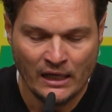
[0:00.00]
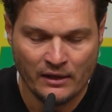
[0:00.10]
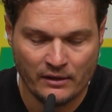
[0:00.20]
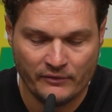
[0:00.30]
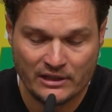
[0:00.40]

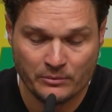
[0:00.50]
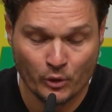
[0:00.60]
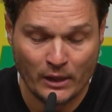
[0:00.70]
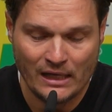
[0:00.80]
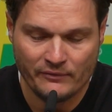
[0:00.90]
Äh, welche
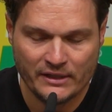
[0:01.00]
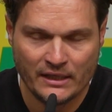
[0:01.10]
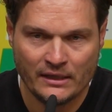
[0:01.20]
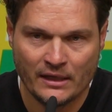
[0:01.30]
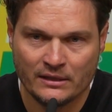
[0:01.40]
Moral,
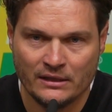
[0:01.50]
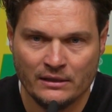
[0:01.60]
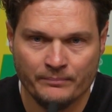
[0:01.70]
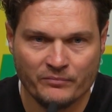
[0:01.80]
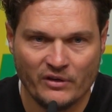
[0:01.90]
welche
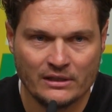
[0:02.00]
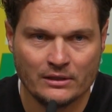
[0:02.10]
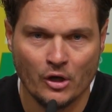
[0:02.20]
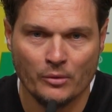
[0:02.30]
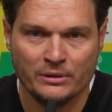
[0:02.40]
Energie, welchen
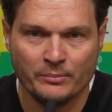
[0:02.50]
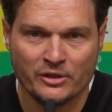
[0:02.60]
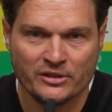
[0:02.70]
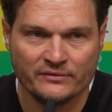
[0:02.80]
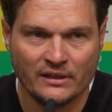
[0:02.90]
Glauben die
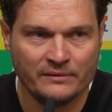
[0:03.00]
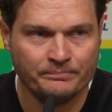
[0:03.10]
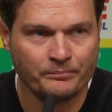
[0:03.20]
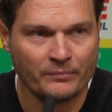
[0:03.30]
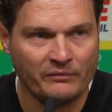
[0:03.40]
Mannschaft dann
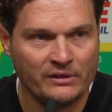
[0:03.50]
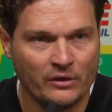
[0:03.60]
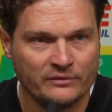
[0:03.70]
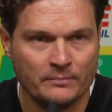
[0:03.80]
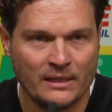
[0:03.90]
wieder
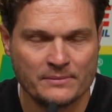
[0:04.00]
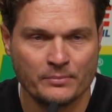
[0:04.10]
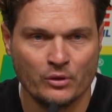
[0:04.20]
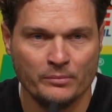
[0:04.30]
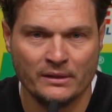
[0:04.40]
auf den Platz
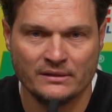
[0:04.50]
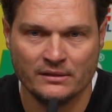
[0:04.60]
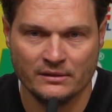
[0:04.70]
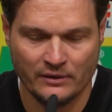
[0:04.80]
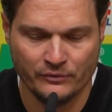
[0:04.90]
bekommen
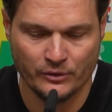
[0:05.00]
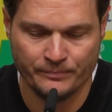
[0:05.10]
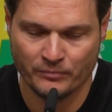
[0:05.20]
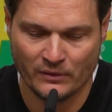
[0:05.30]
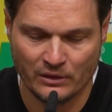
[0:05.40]
hatte, dafür
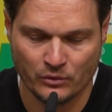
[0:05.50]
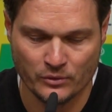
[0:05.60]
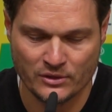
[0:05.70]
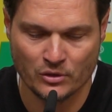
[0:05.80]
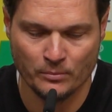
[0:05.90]
ein
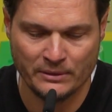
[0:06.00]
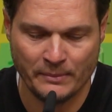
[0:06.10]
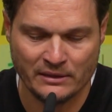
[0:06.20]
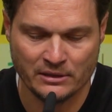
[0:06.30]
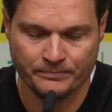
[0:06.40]
großes Kompliment.